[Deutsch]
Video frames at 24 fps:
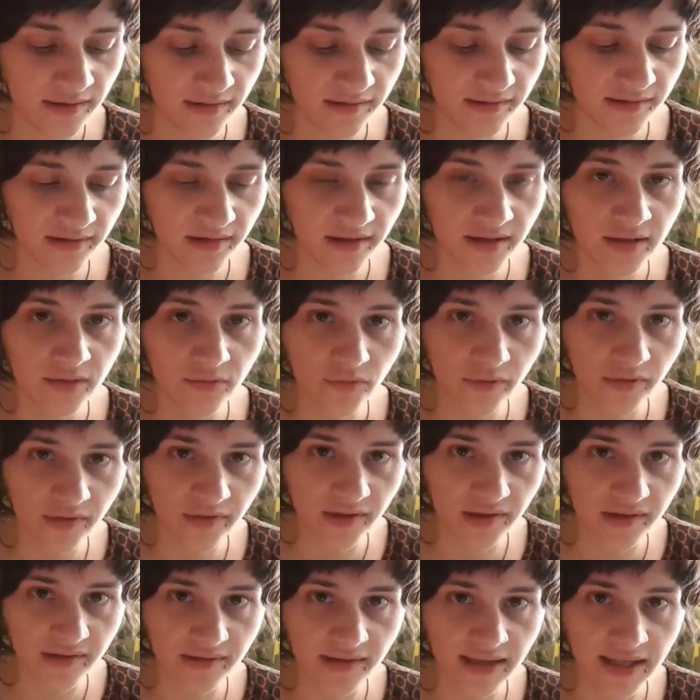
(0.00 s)
Sinn
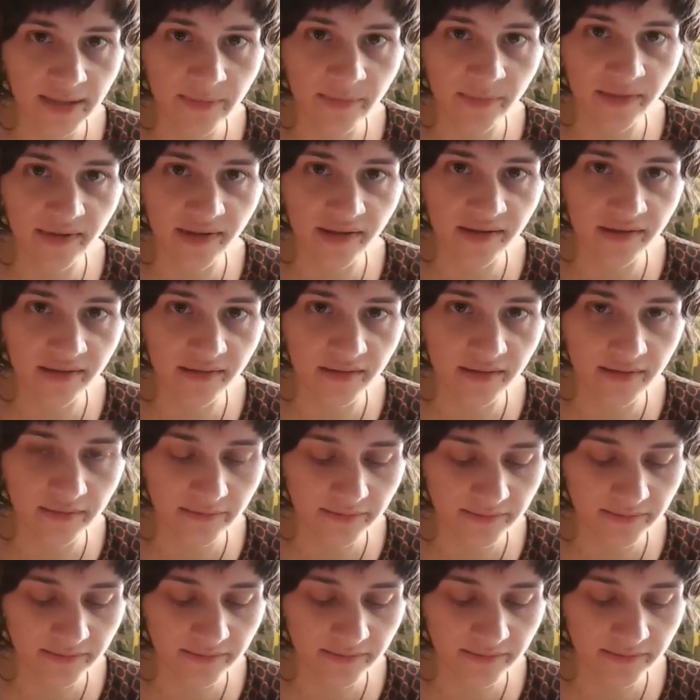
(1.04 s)
unseres Lebens ist.